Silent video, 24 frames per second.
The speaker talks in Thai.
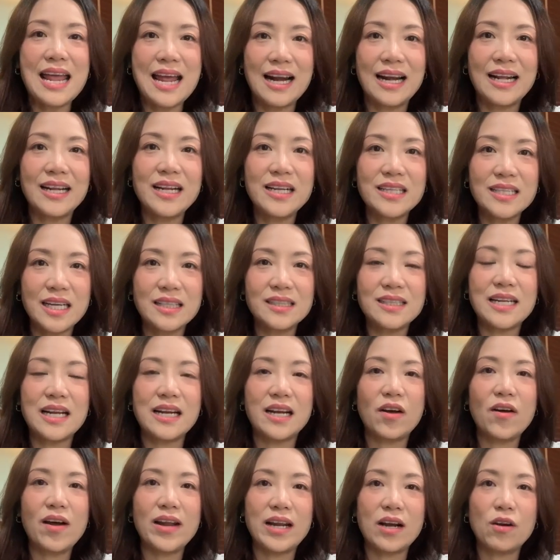อะไรที่ชัดเจน
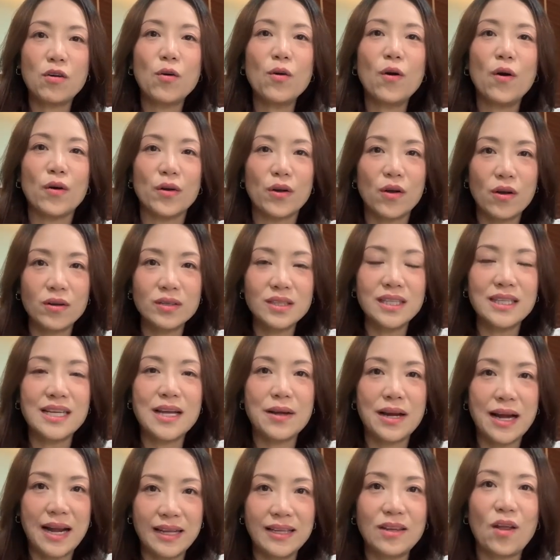แล้วอนาคตของน้องจะยั
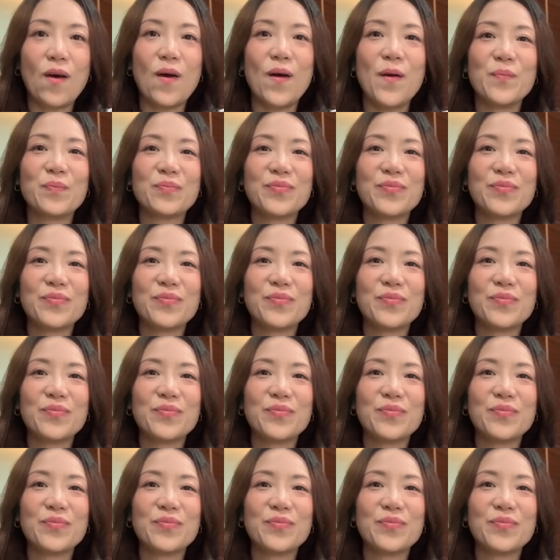งไงต่อ